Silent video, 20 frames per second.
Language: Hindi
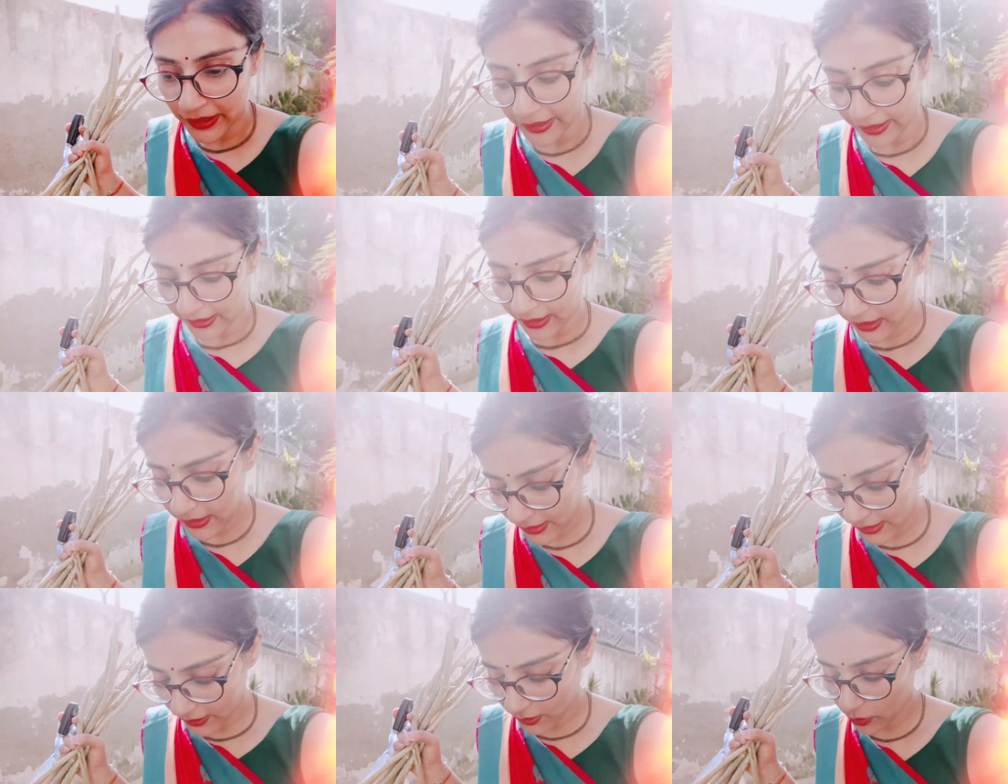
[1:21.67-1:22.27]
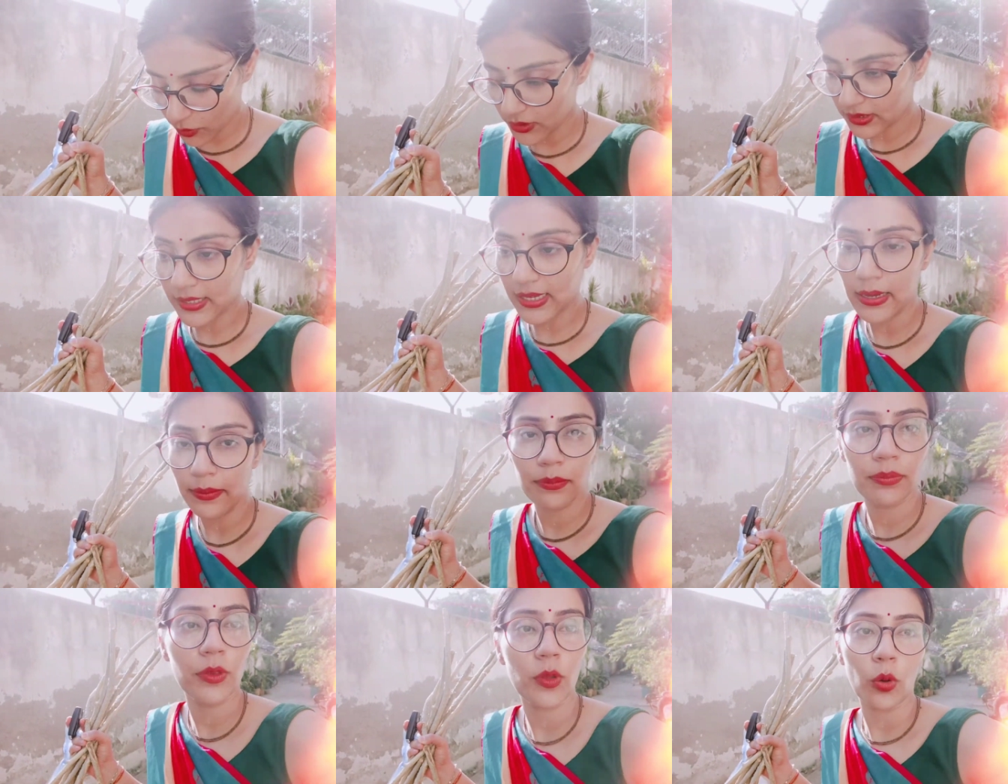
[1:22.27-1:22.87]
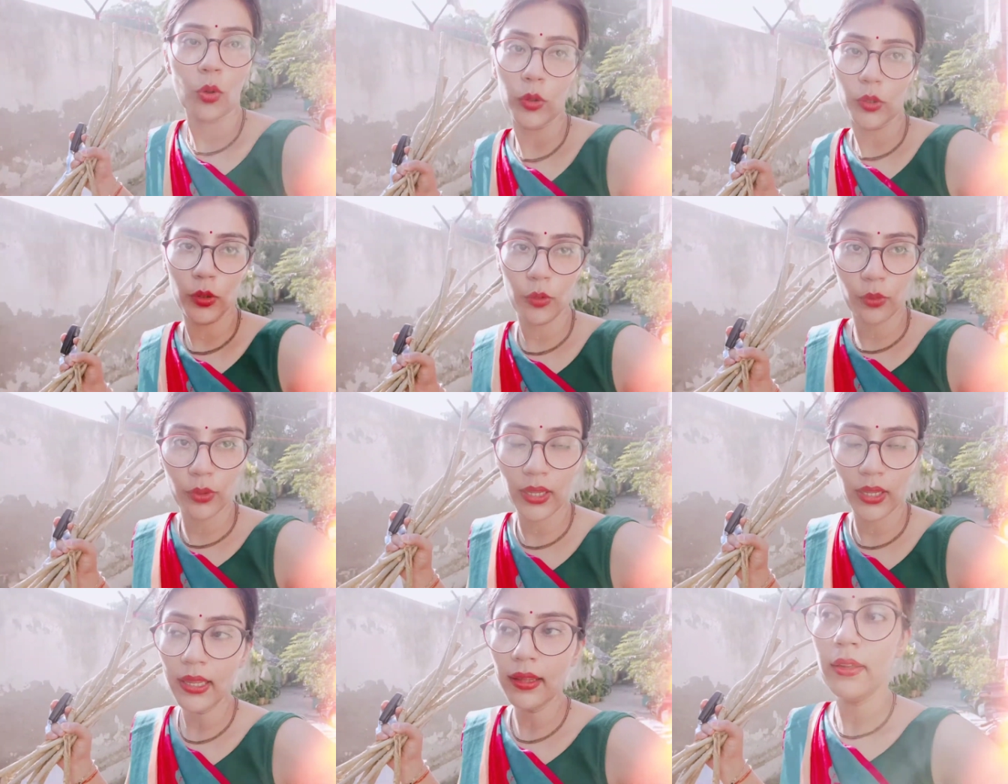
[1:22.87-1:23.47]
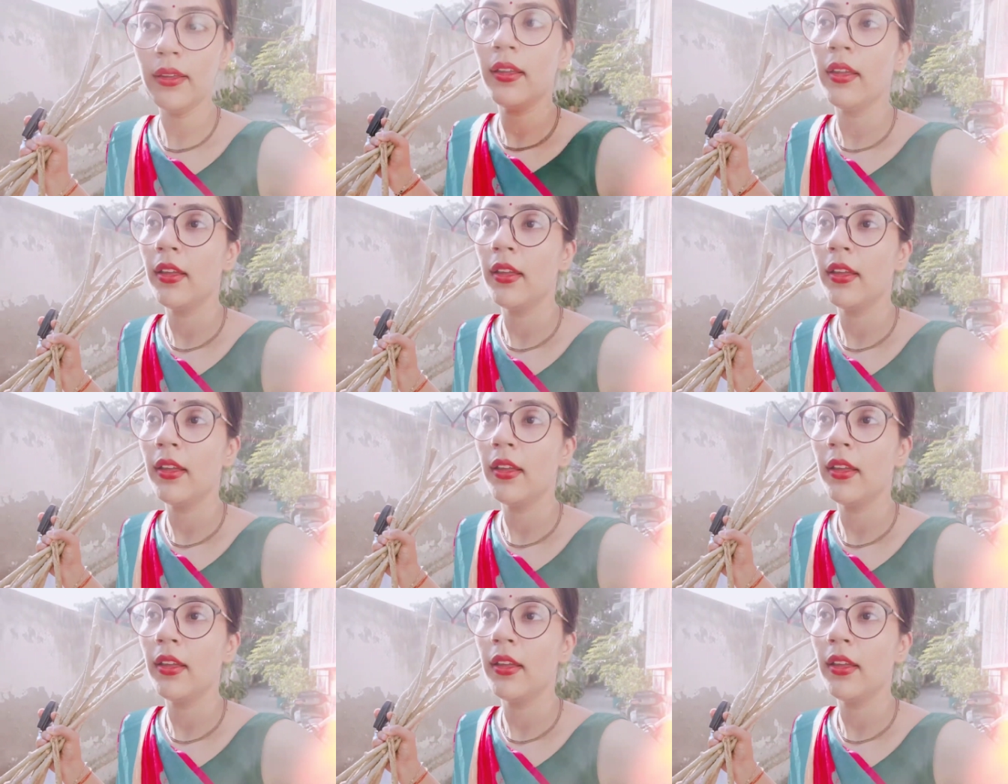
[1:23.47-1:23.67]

पेड़ है तो उससे तोड़ लूँगी